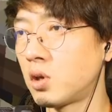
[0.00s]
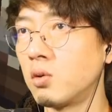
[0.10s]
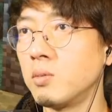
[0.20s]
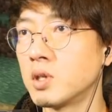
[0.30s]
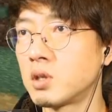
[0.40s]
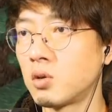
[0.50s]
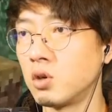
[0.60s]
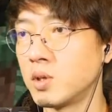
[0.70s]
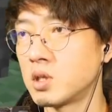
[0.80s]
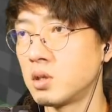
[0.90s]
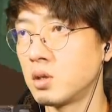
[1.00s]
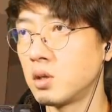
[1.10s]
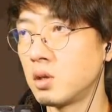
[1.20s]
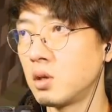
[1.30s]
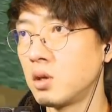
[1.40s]
こります、木こります。
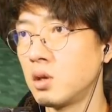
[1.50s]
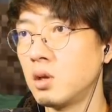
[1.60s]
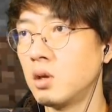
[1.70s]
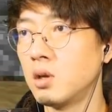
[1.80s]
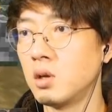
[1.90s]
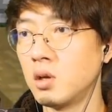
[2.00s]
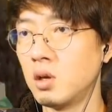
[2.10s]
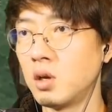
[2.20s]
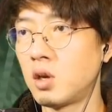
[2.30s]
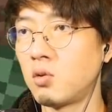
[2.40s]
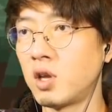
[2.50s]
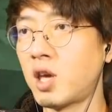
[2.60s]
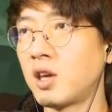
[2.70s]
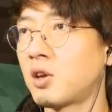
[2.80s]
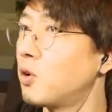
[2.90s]
木
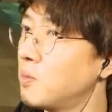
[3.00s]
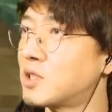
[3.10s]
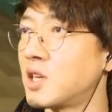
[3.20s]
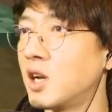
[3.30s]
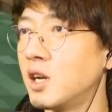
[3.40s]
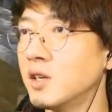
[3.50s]
こりますじゃない